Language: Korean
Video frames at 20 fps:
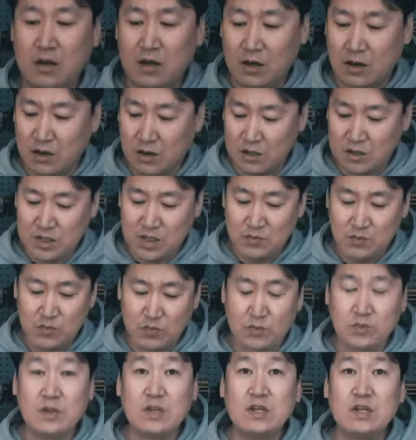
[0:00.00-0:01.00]
어, 이
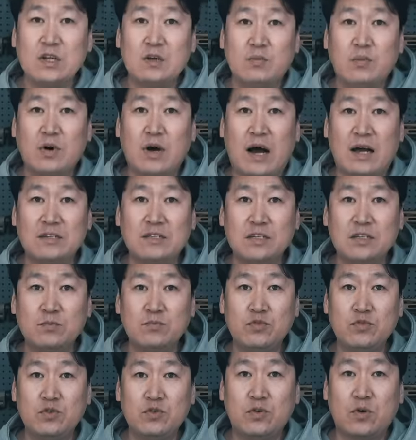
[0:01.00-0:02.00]
제품 뭐 아시는
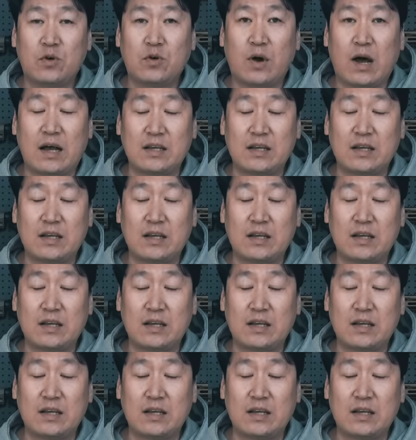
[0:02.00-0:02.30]
분들도